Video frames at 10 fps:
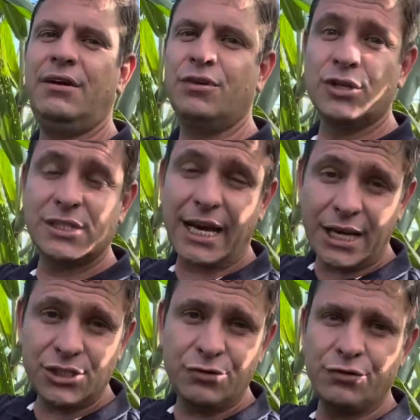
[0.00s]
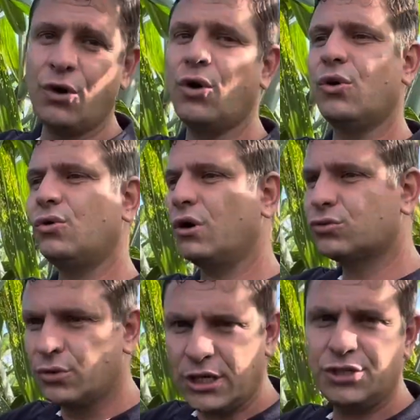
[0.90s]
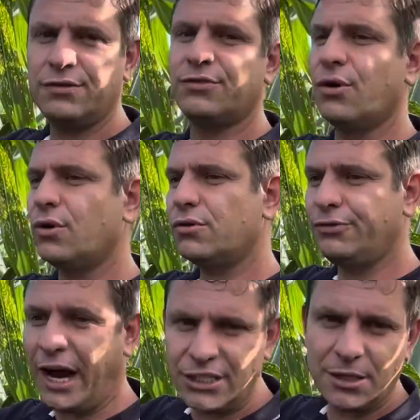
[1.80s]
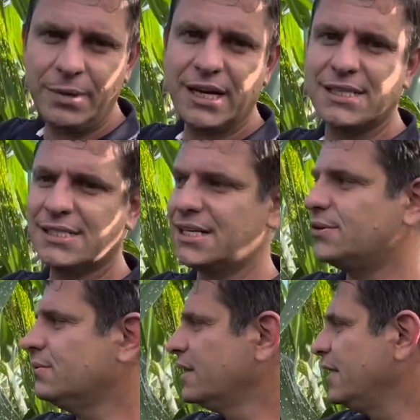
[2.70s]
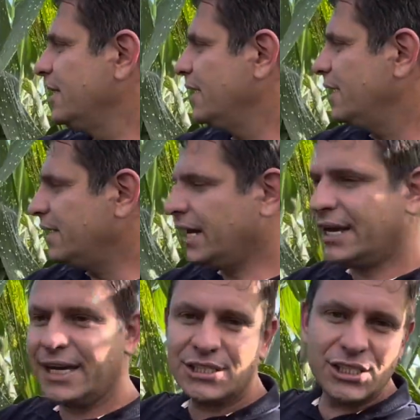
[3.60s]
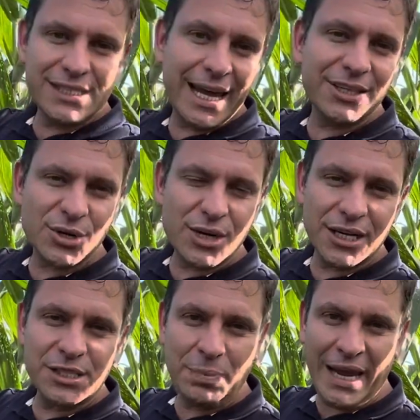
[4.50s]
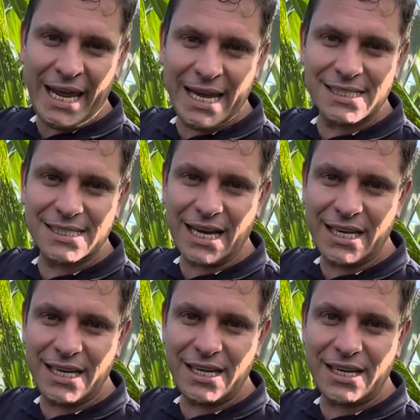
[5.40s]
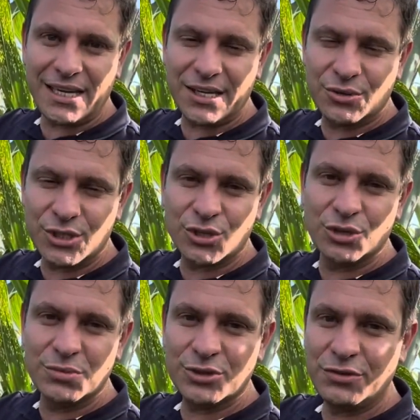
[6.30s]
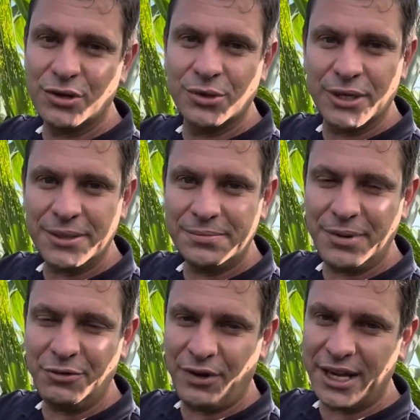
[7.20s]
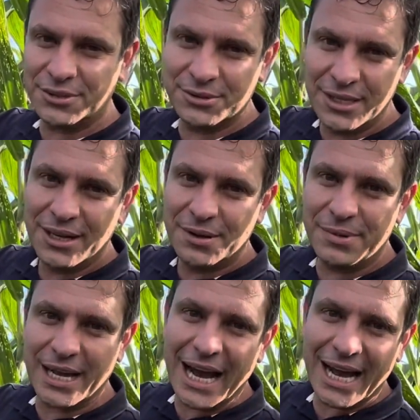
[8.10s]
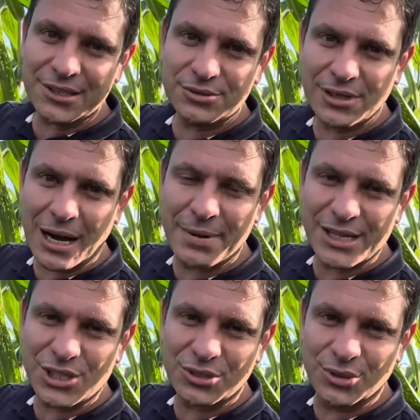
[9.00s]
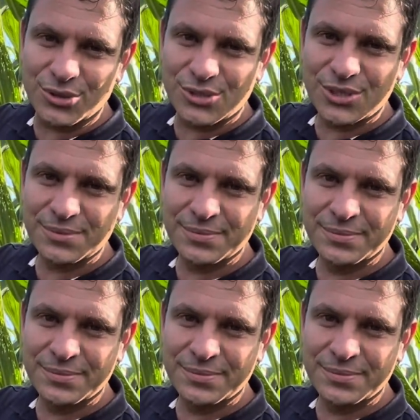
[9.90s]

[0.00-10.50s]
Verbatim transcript: velocidade de voo, altura de voo, faixa de aplicação. E aí a gente segue trocando experiências aí, com isso todo mundo evolui. Perfeito? Obrigado, abraço a todos.